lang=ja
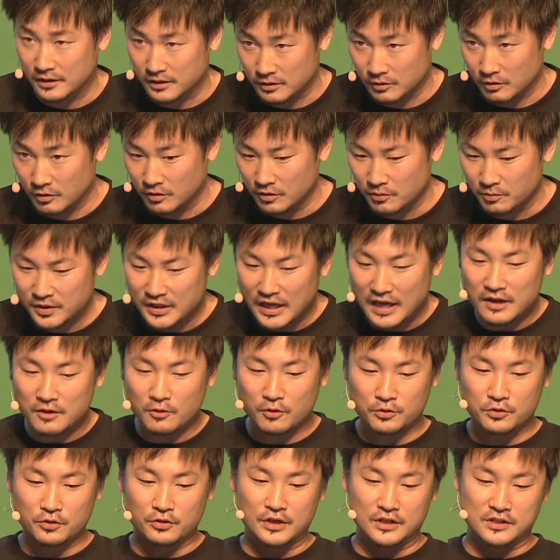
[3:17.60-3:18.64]
てくるみたいな
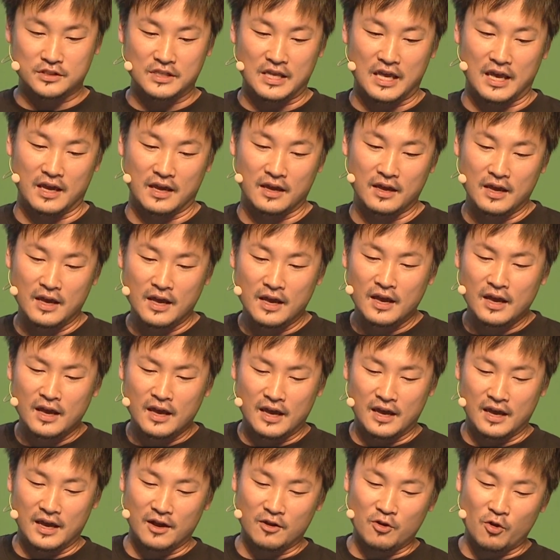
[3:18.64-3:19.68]
ことをですね、
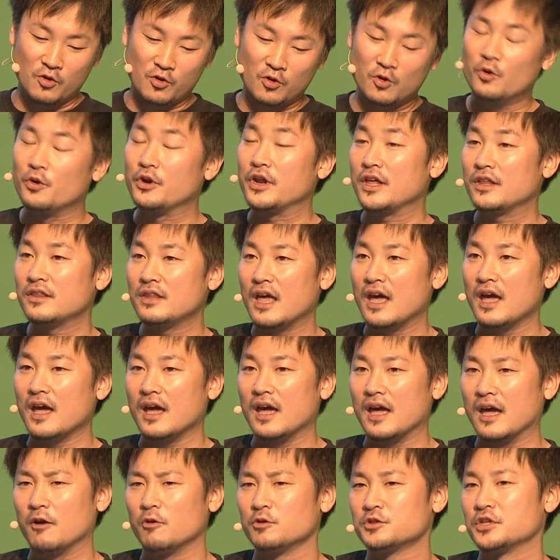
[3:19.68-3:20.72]
えー、今後ごねん
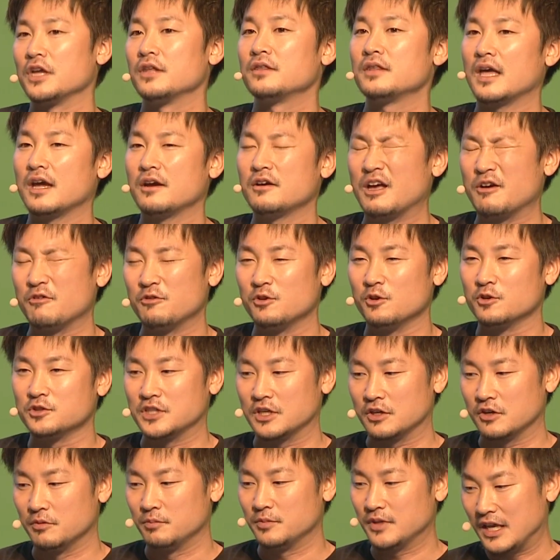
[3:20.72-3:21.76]
でごせんだいぐらい運用し
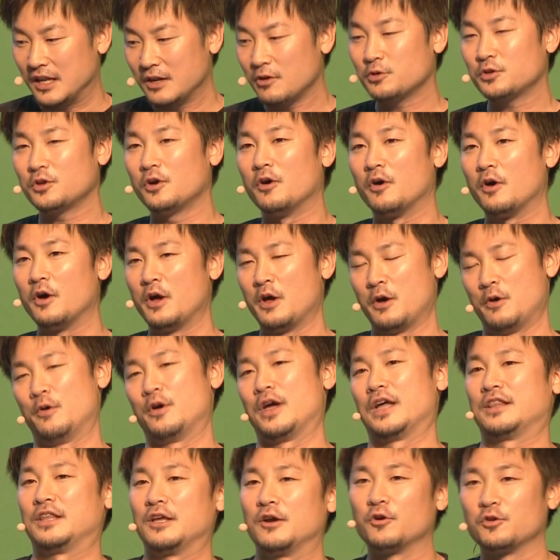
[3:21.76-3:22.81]
ていくみたいなことを
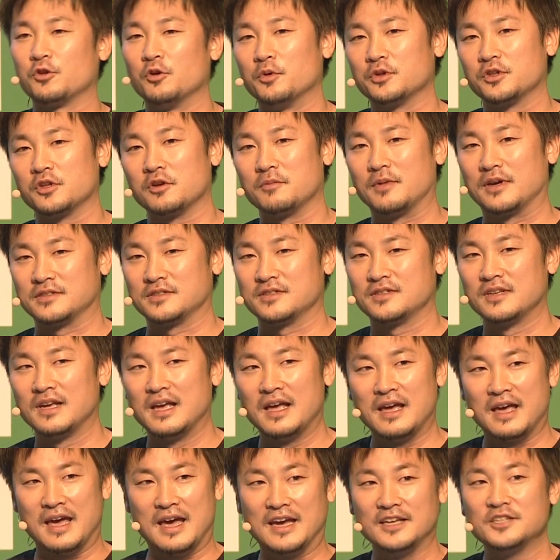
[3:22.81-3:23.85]
やっていこうと思っております、
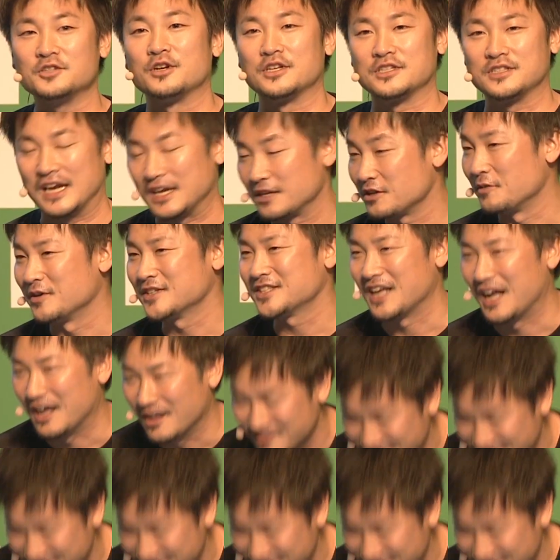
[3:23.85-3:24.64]
えー、以上です。ありがとうございました。